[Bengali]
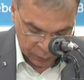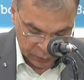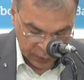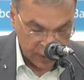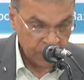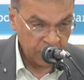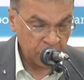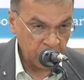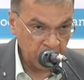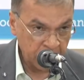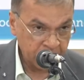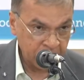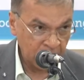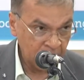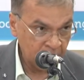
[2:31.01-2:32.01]
স্থানীয়
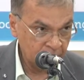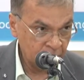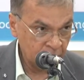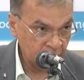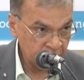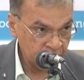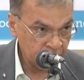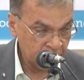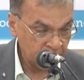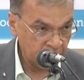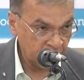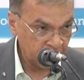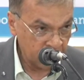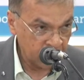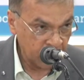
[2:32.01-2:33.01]
প্রভাবশালী এবং রাজনৈতিক
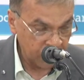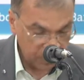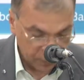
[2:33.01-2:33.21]
ভাবানুভাবে